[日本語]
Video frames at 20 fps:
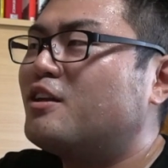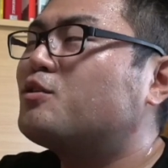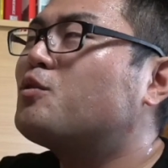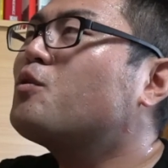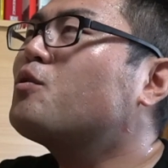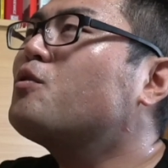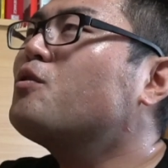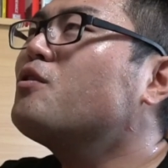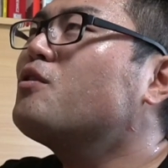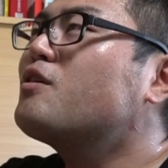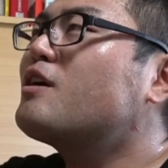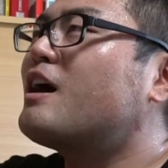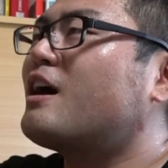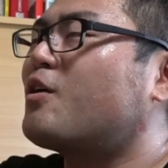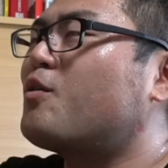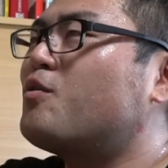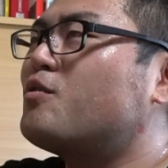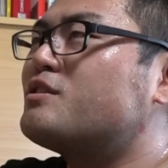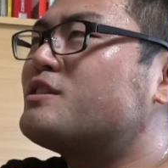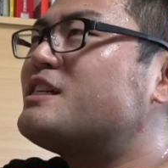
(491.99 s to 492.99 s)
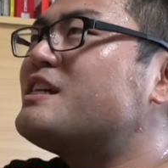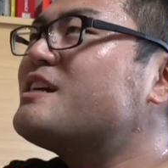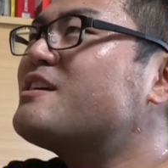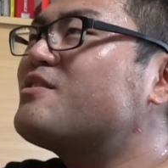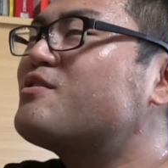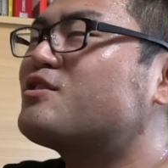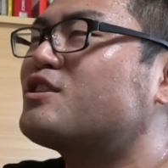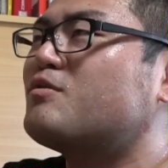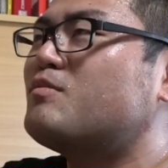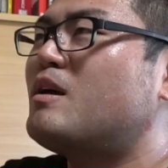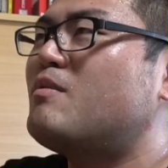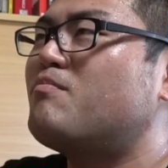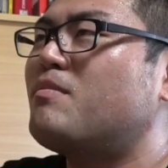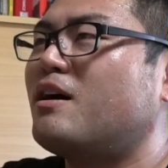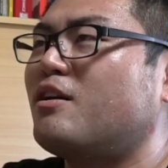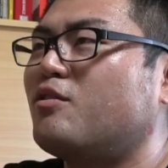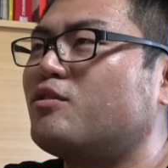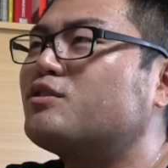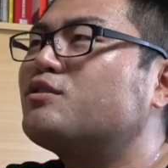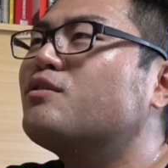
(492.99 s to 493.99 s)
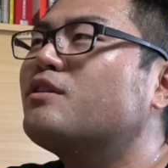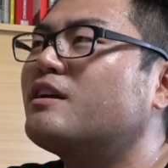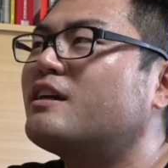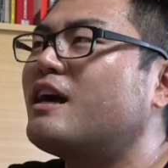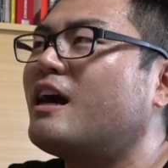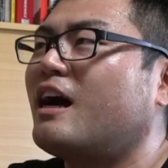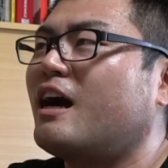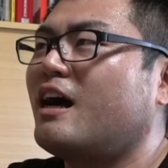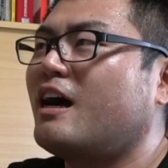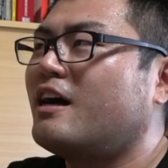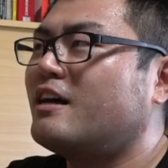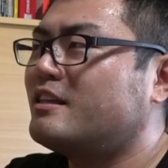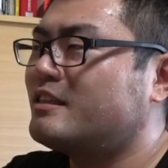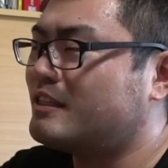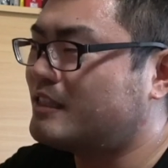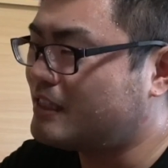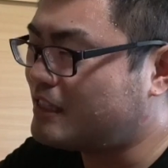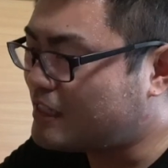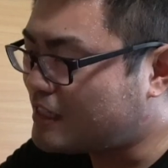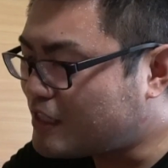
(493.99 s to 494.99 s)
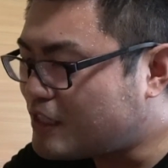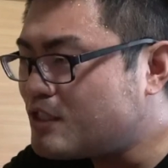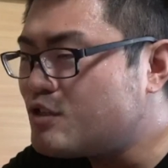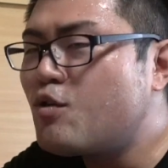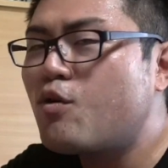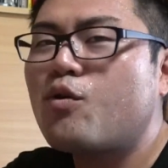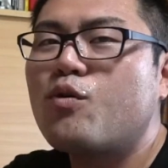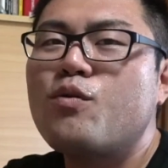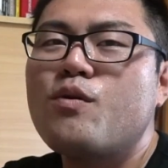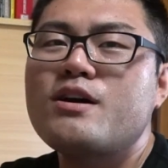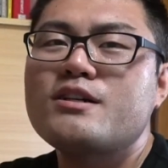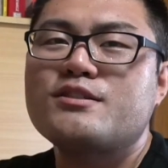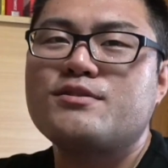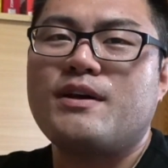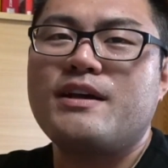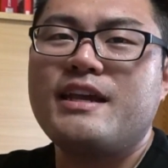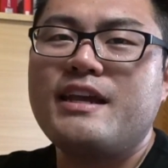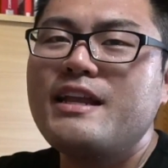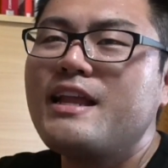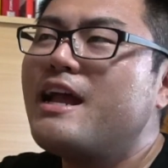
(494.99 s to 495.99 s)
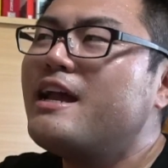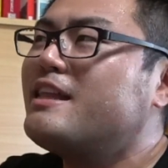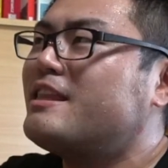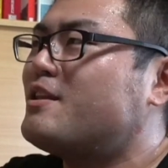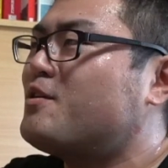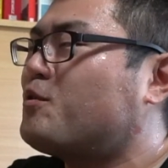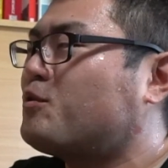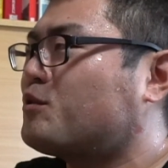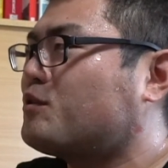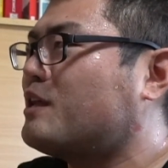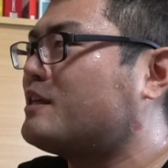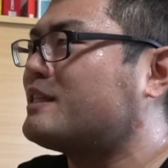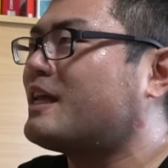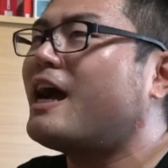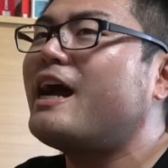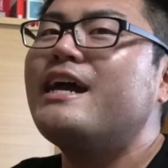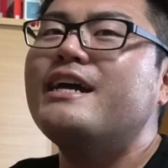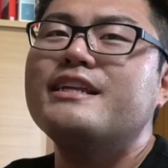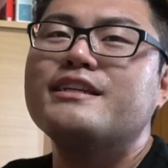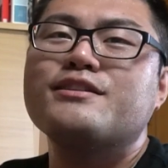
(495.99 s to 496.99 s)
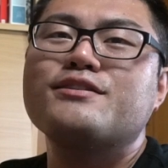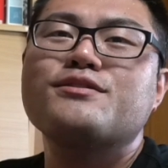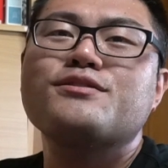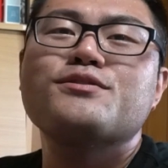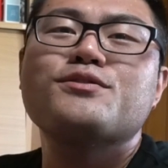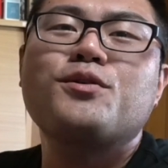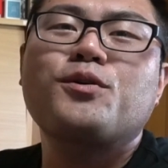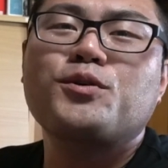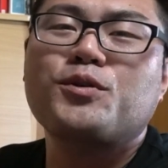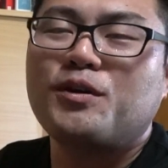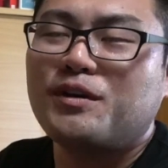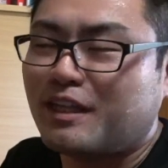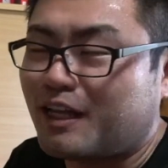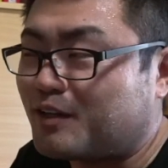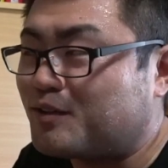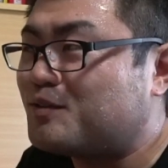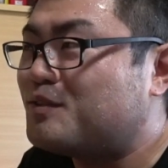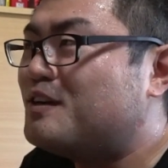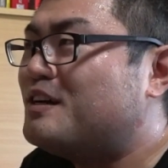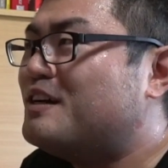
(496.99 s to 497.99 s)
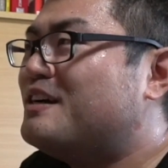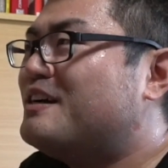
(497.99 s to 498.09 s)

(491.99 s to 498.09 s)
ところが、この6スメンバーの一人が、地球を壊してはいけないっていうことで対立することになる。